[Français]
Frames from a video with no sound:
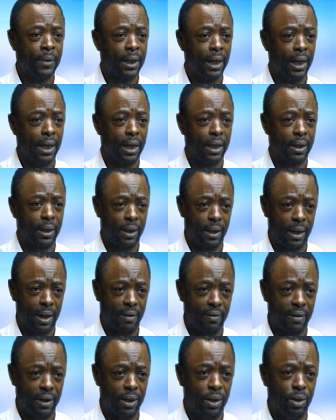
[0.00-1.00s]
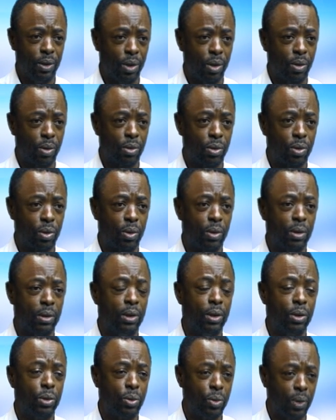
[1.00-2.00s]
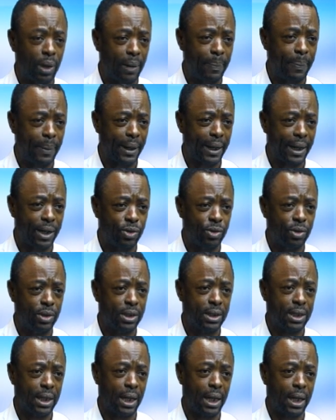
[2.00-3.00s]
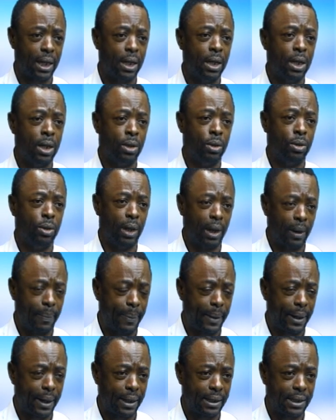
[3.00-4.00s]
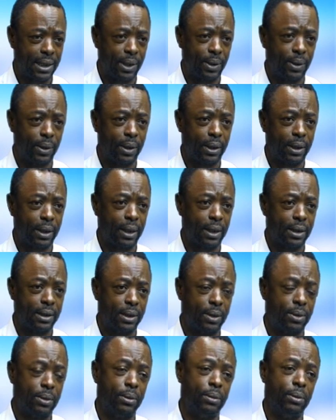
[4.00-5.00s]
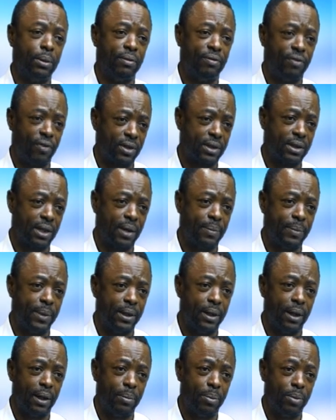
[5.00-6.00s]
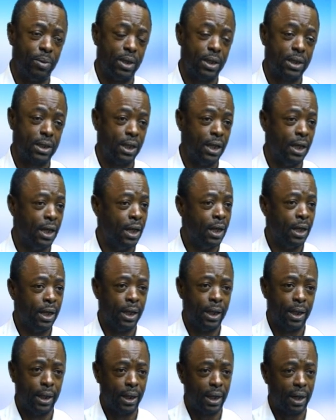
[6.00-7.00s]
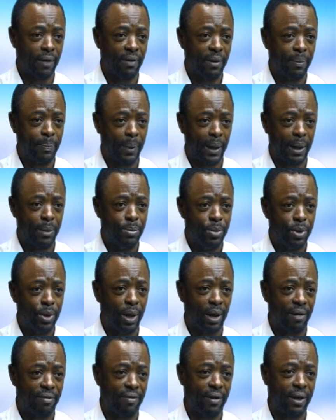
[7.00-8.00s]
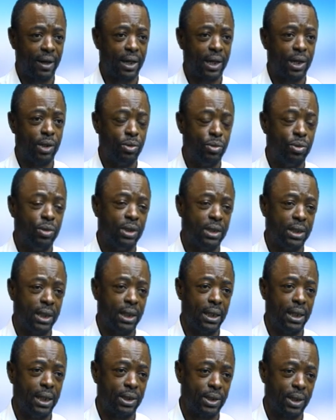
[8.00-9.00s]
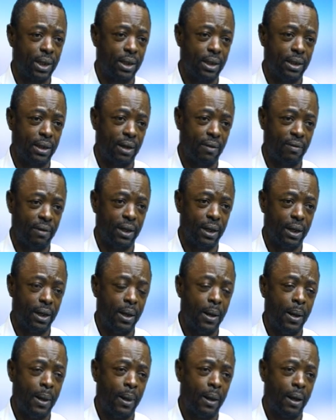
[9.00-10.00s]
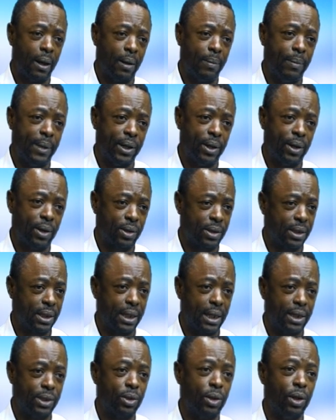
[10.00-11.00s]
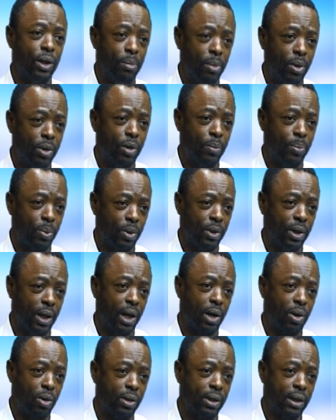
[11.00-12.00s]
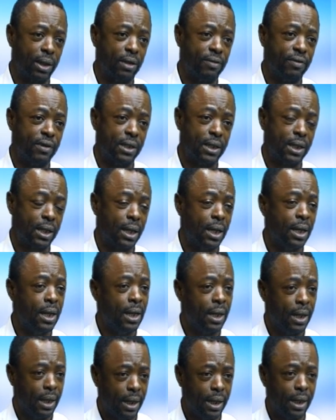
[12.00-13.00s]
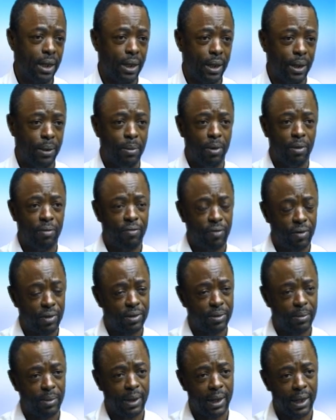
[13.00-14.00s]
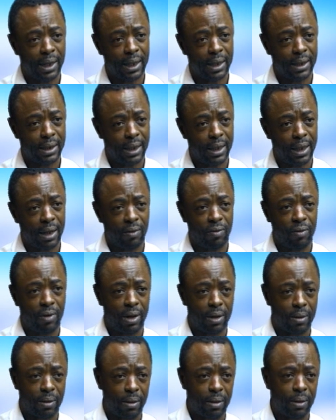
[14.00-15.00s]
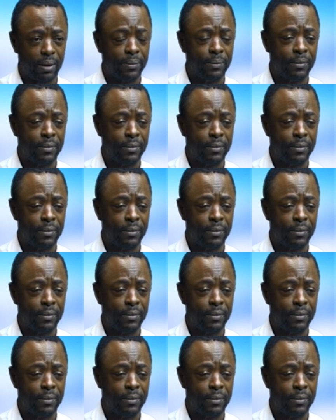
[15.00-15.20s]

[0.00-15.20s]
et qu'il avait le contrôle de tout l'appareil judiciaire, de l'appareil sécuritaire ainsi que de forces armées de la police, il n'y avait pas mieux à faire que d'user de ce qu'ils avaient en meilleur, c'est-à-dire le monopole de la contrainte physique, et ils m'ont faussement accusé d'avoir euh,